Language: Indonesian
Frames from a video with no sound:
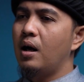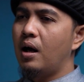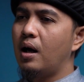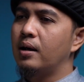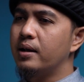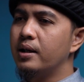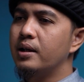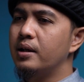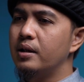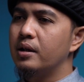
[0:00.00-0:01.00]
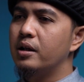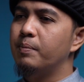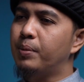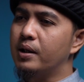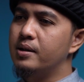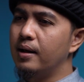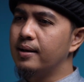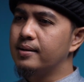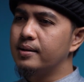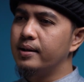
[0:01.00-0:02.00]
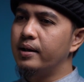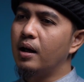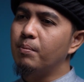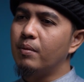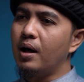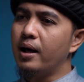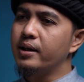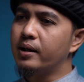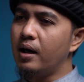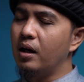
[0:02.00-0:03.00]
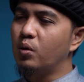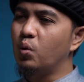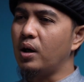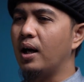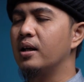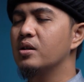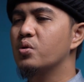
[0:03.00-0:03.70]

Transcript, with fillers: Hal ini diperjelas di dalam ayat Al-Quran